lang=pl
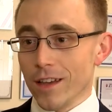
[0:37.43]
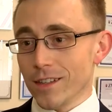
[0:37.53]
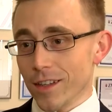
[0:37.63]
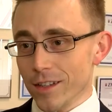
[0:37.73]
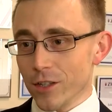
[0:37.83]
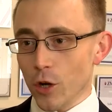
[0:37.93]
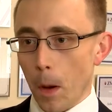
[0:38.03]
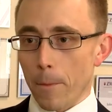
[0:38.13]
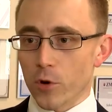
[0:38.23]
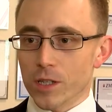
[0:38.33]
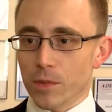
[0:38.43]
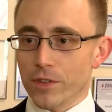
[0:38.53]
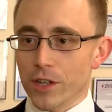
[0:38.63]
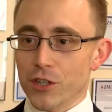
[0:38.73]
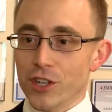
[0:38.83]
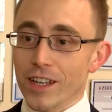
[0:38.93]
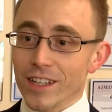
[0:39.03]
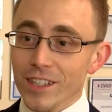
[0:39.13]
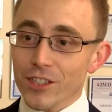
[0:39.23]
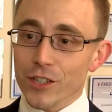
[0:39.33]
Zasadniczo można powiedzieć, że
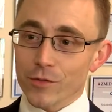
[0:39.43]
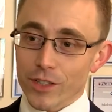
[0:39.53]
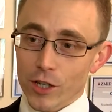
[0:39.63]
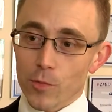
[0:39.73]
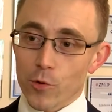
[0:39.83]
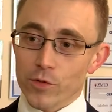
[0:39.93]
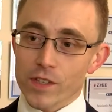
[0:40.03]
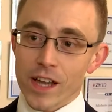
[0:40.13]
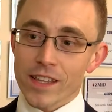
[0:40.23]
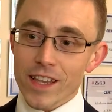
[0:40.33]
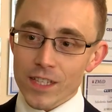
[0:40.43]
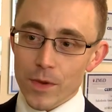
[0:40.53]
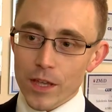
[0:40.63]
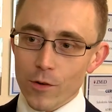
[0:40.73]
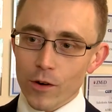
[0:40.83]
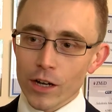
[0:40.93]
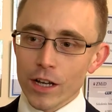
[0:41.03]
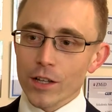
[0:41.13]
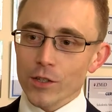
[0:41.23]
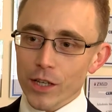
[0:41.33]
nic się z tego punktu widzenia nie zmieniło,
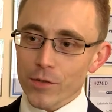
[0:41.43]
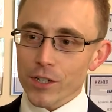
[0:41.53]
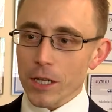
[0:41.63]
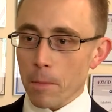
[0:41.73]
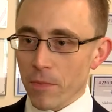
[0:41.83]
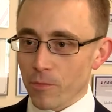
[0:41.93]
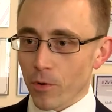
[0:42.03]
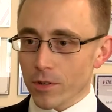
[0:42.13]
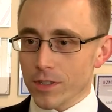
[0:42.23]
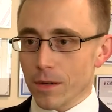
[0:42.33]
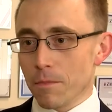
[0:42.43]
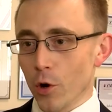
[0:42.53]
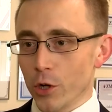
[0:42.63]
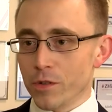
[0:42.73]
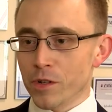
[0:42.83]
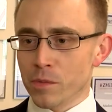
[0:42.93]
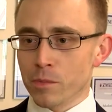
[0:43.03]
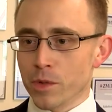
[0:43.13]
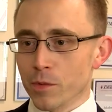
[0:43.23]
co najwyżej my w Polsce mogliśmy,